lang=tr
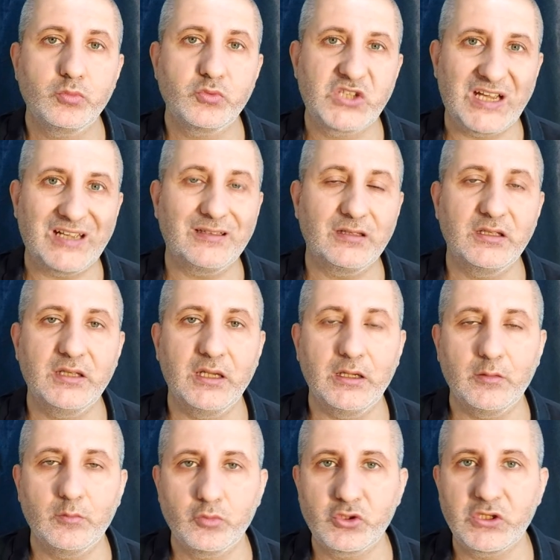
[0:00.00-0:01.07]
Cagne
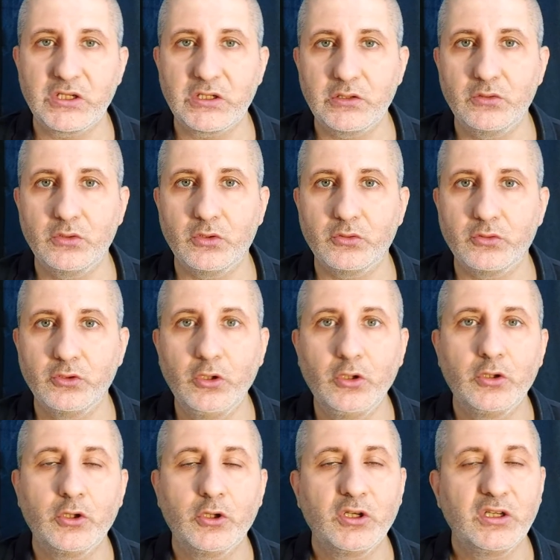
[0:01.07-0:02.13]
de bu şekilde
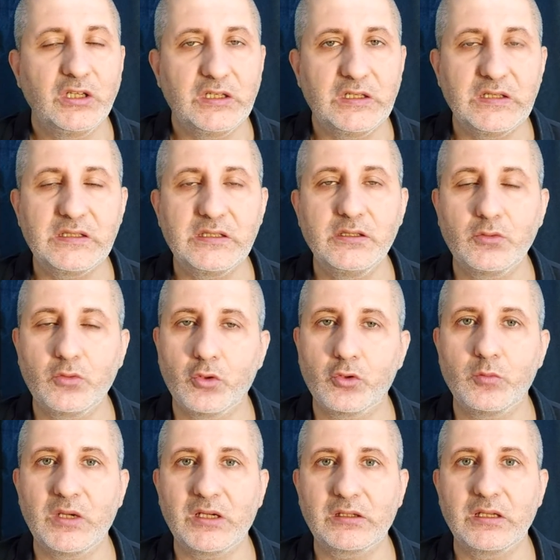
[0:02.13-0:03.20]
oynuyor. İkisini
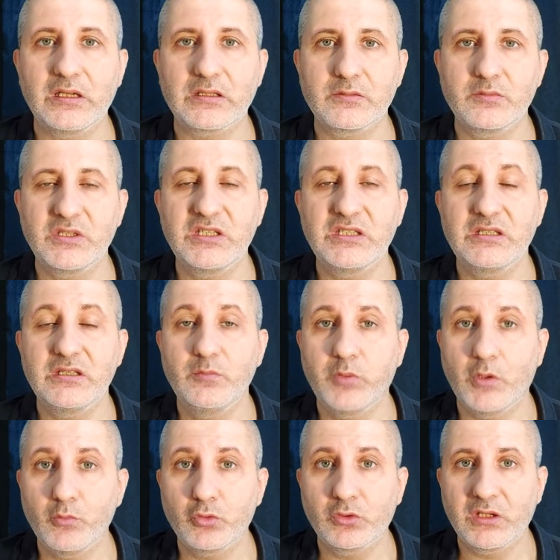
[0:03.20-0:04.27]
korumak lazım. İkisini
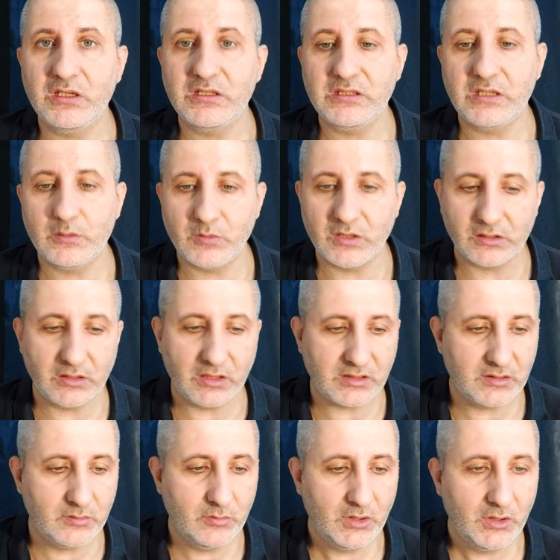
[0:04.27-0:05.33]
pamuklara sarmak
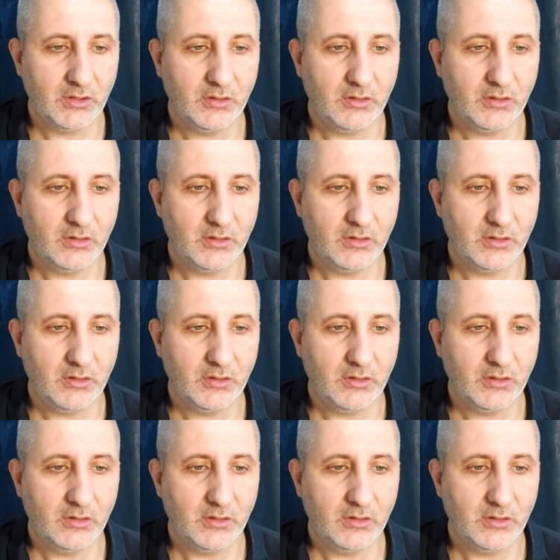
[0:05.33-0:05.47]
lazım.